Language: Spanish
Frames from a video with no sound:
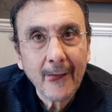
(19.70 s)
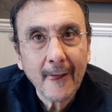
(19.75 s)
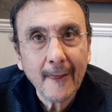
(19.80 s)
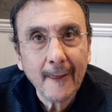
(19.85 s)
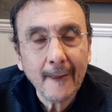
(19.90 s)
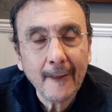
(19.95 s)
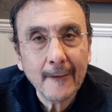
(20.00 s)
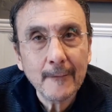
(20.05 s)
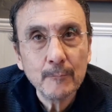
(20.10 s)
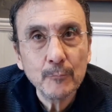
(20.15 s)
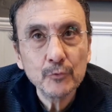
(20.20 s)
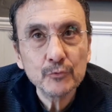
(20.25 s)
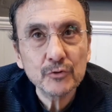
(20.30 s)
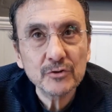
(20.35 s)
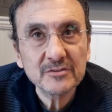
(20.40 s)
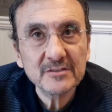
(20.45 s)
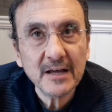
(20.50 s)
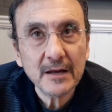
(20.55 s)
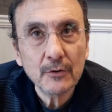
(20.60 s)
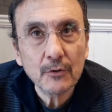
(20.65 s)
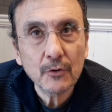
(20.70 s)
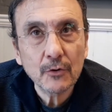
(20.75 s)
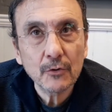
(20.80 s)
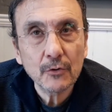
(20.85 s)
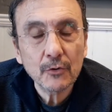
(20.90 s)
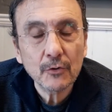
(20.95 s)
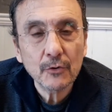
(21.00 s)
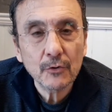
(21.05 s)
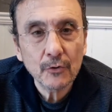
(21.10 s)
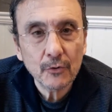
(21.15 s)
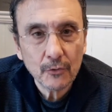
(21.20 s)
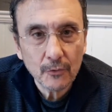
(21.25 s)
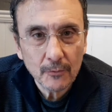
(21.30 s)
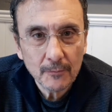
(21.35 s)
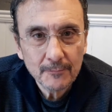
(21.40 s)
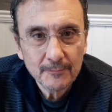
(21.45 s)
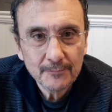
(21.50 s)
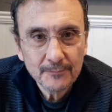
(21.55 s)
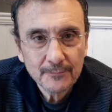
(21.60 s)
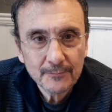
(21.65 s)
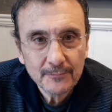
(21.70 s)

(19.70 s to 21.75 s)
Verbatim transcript: El mundo está loco, loco, loco.